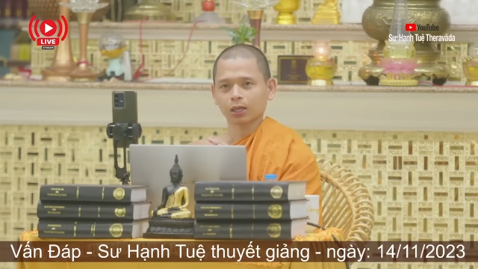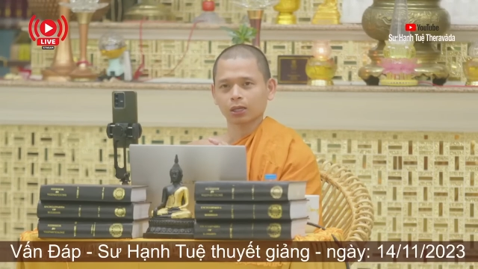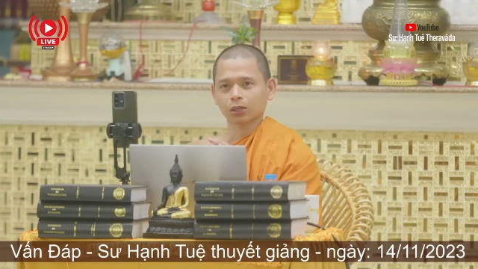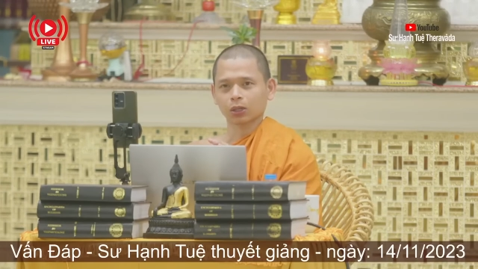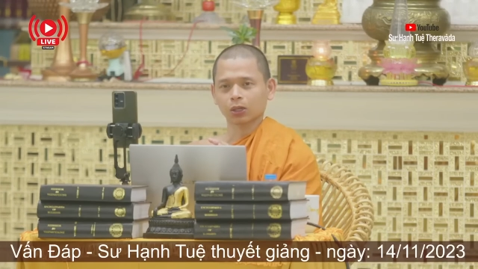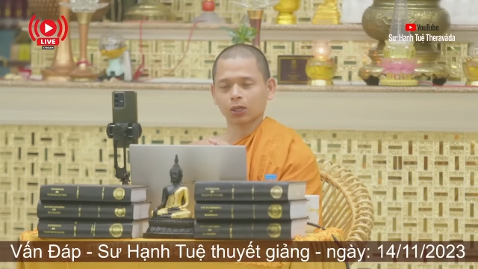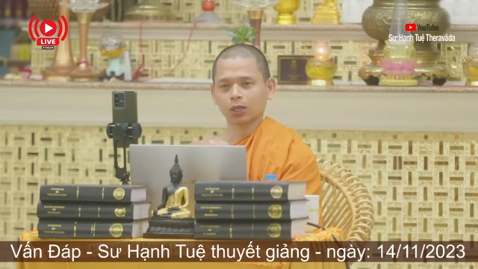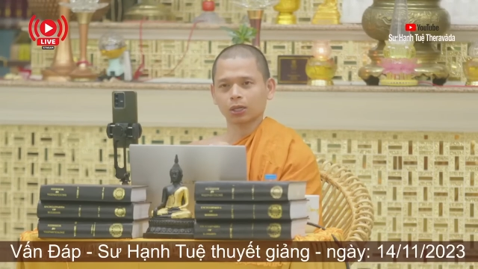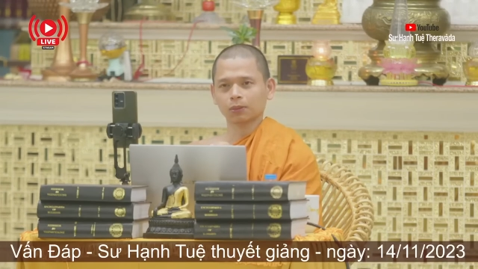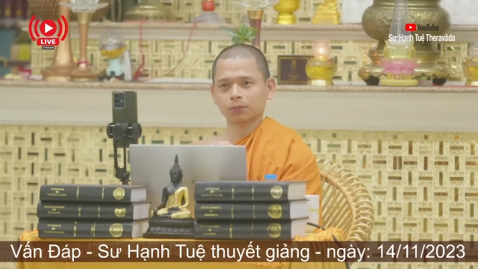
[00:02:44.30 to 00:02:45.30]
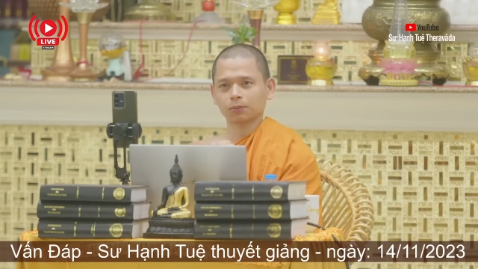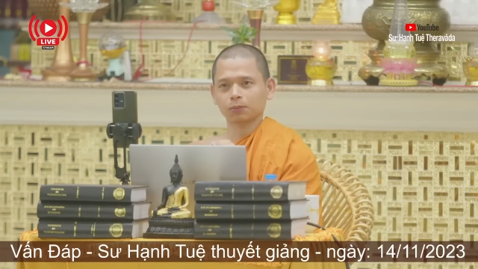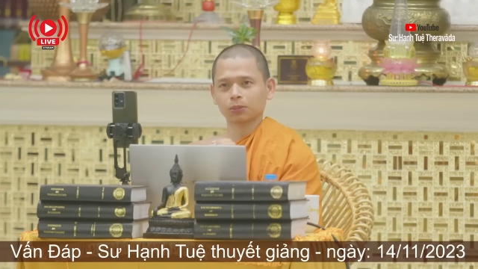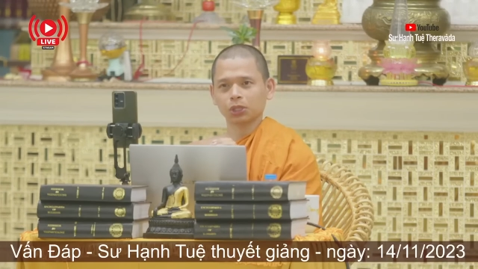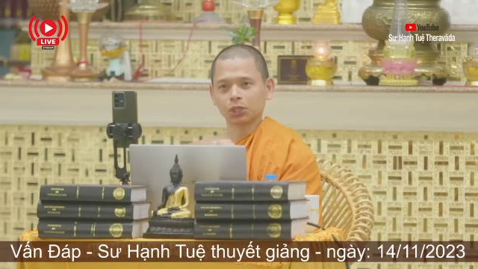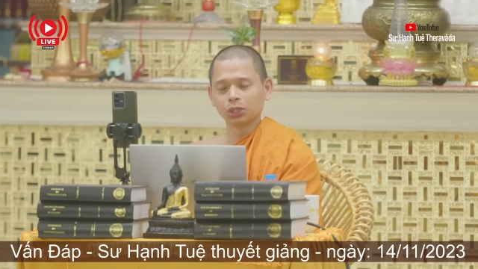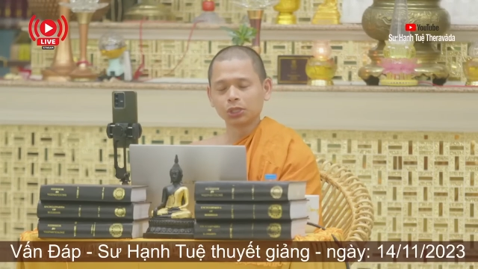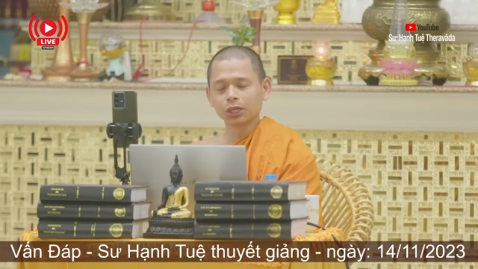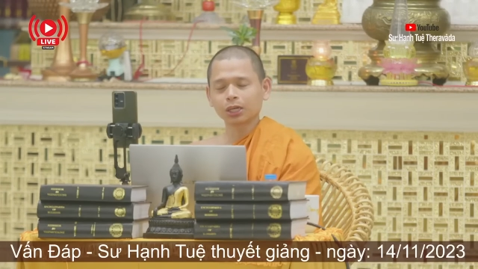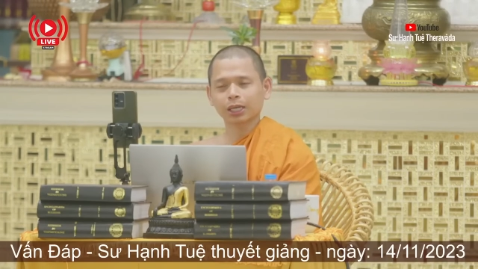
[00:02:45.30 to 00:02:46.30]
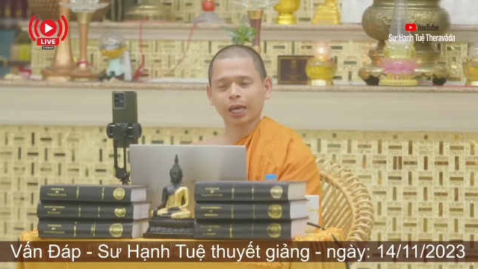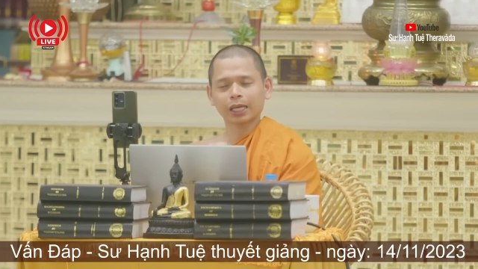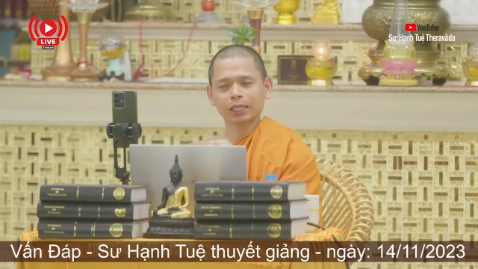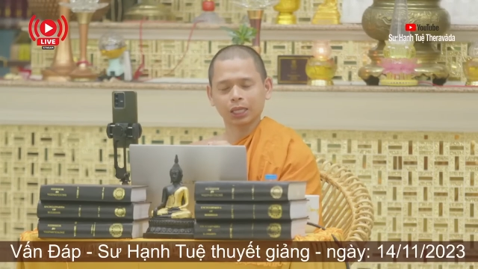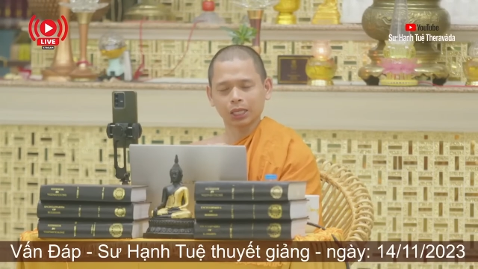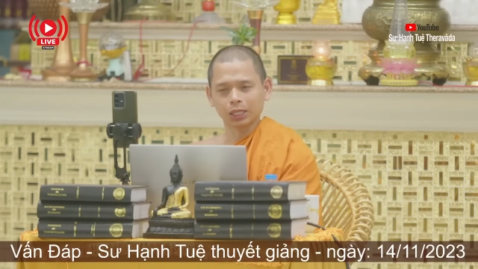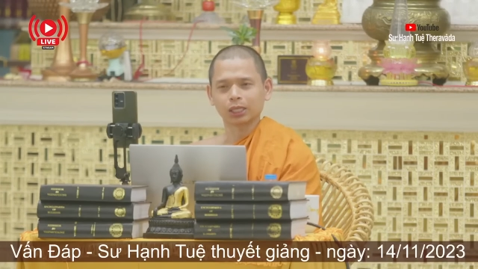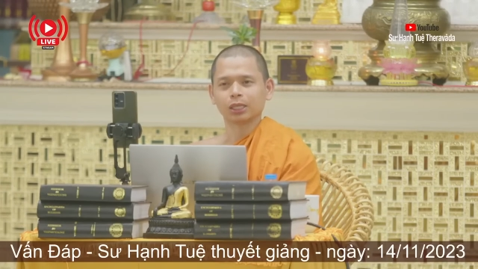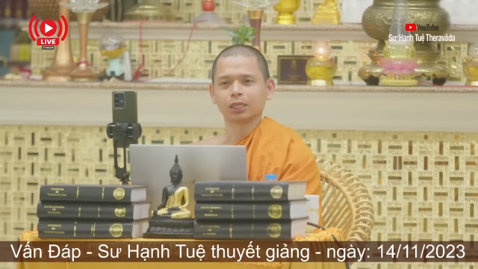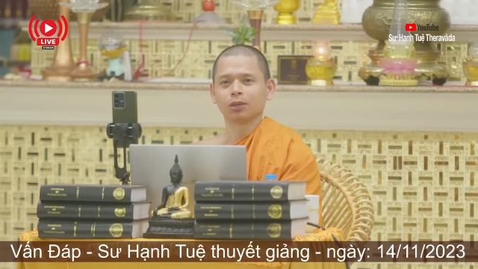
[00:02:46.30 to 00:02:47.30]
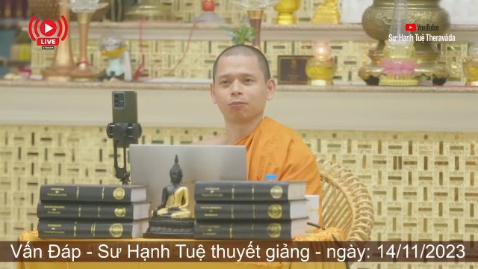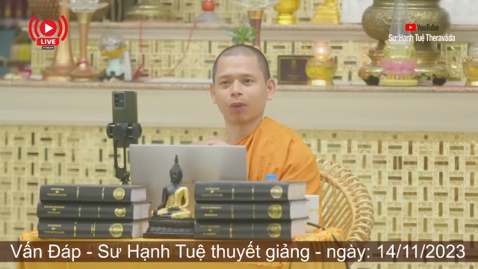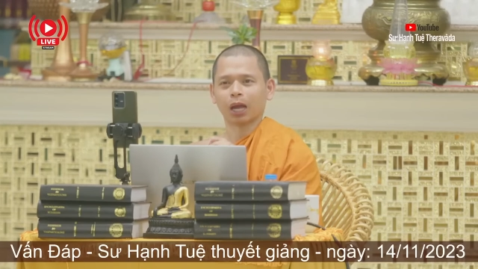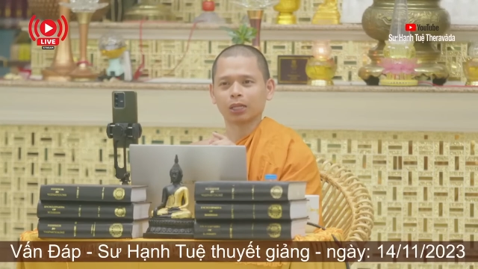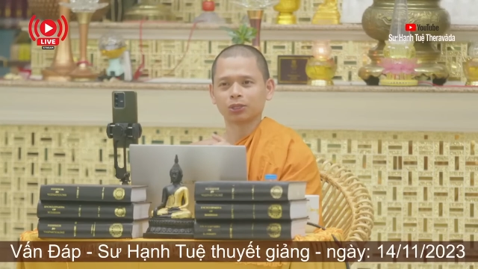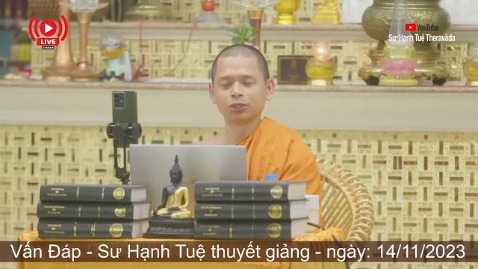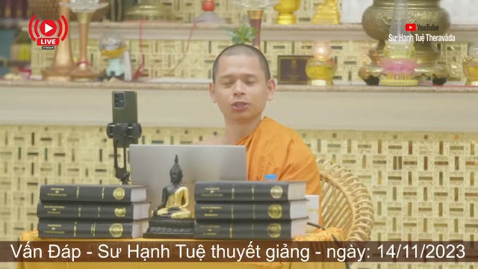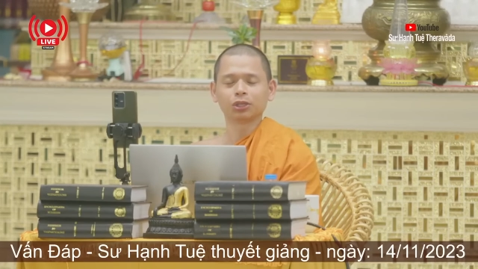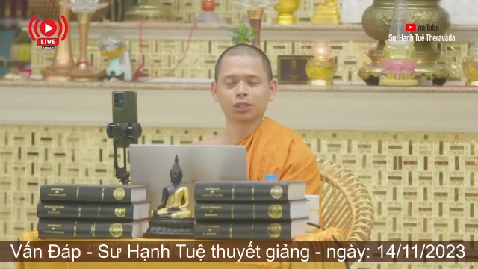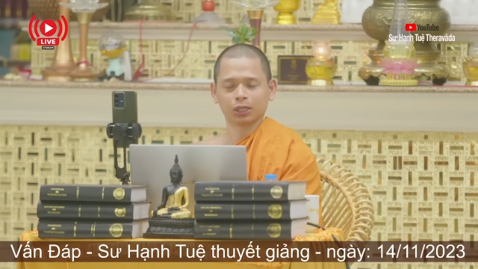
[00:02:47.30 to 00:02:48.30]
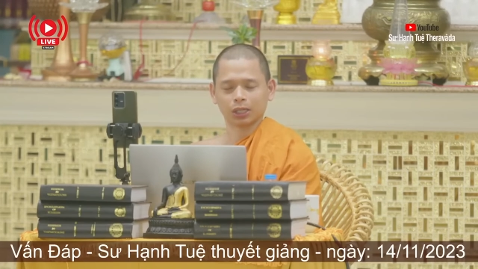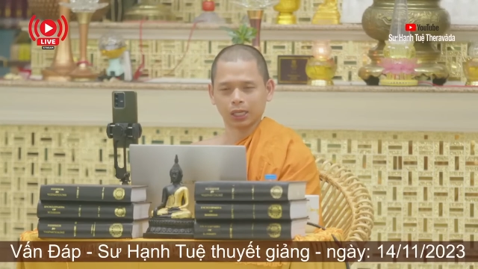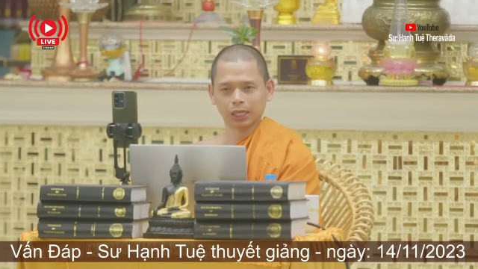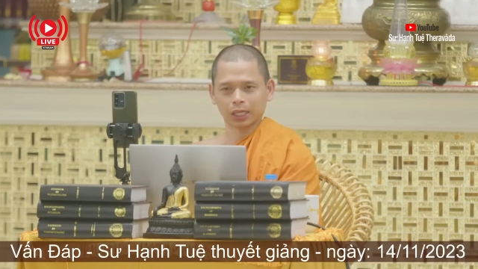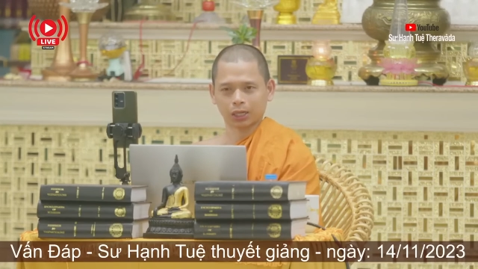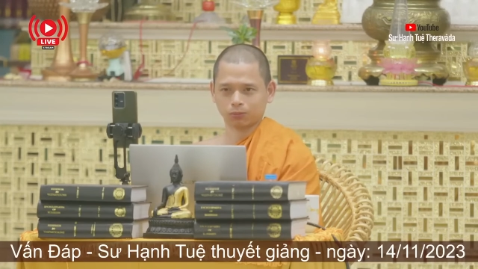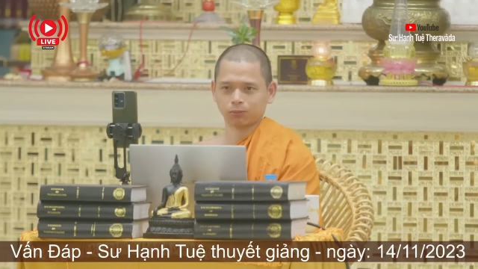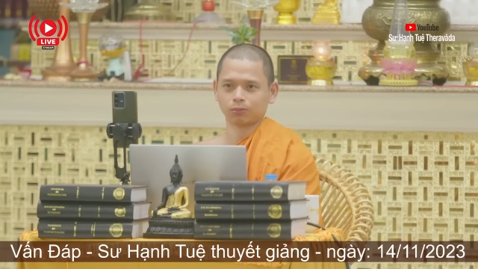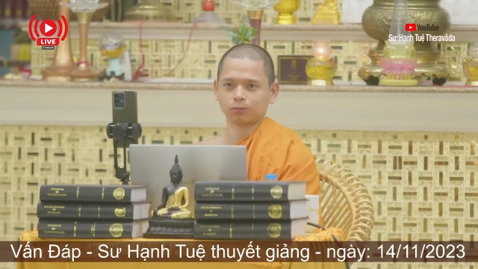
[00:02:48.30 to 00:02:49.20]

có hứa cái gì mà chưa thực hiện hay không